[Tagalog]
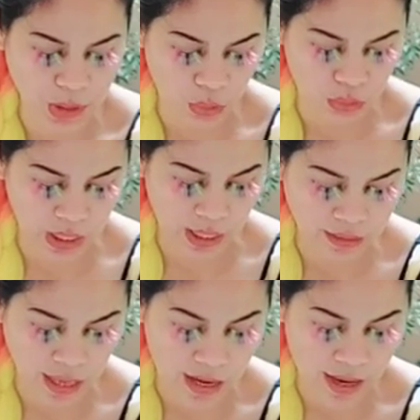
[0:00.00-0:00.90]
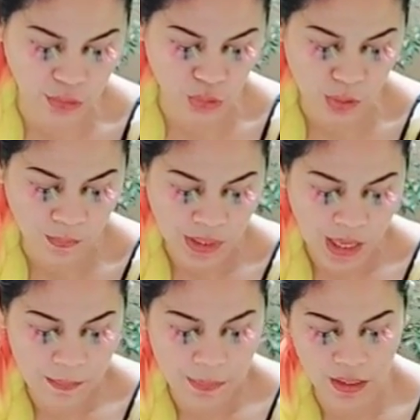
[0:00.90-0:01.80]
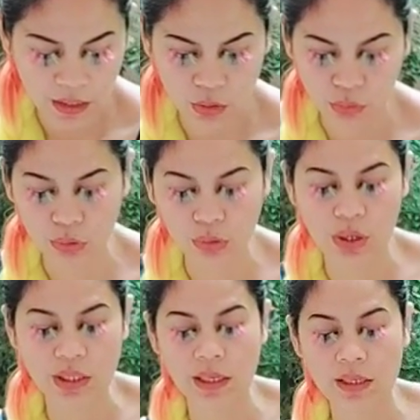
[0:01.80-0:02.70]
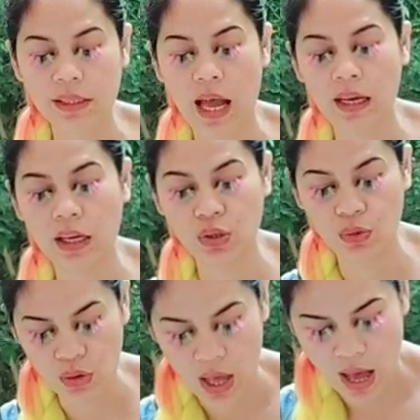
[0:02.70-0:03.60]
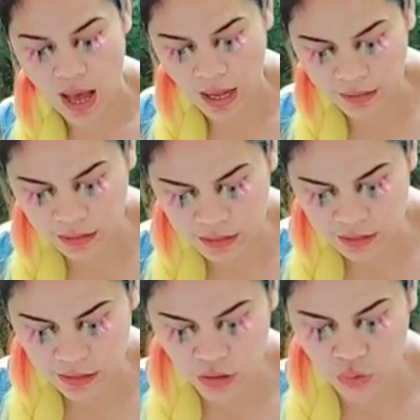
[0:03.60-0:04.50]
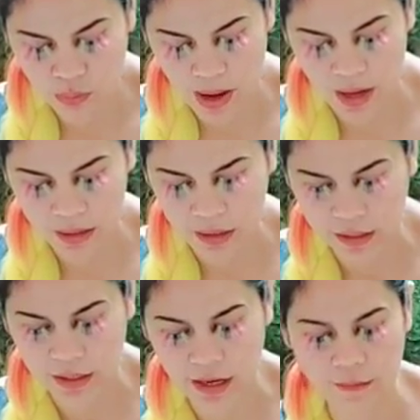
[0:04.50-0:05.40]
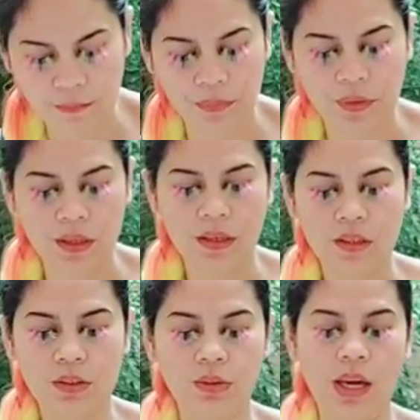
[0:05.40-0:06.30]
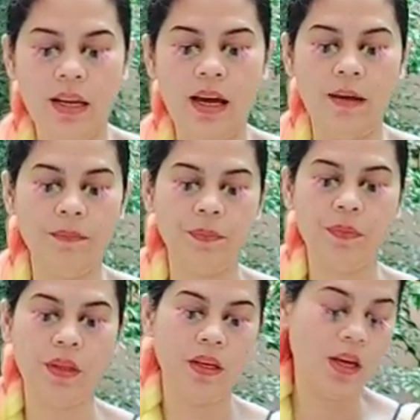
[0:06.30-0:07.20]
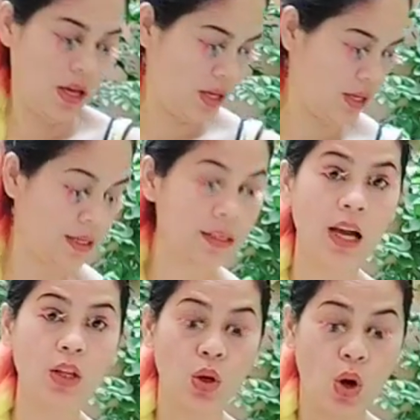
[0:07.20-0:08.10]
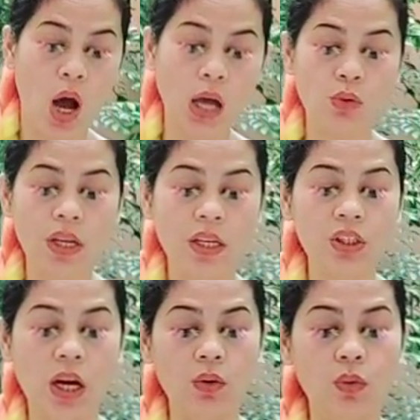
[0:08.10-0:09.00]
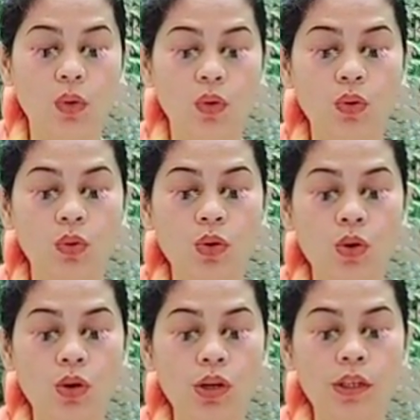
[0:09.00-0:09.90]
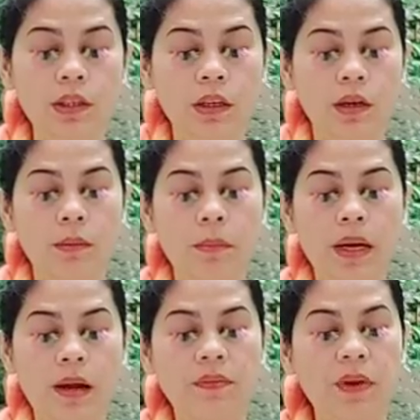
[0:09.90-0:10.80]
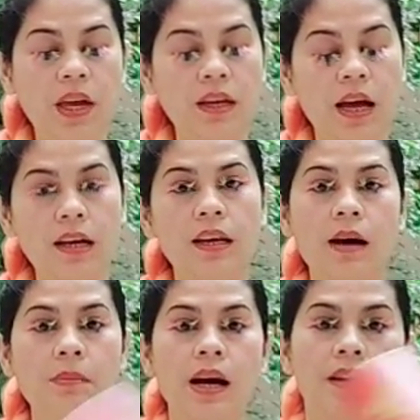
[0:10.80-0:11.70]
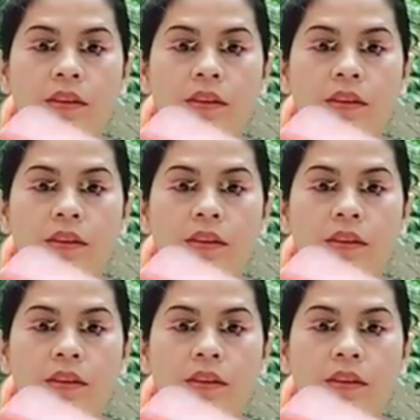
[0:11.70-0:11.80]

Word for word: Kuragan Karag to para doon nyo isend sa akin yung address ninyo mga karag-karag so yan na yan ato na ni siyang lugo-lugoon para fair ang laban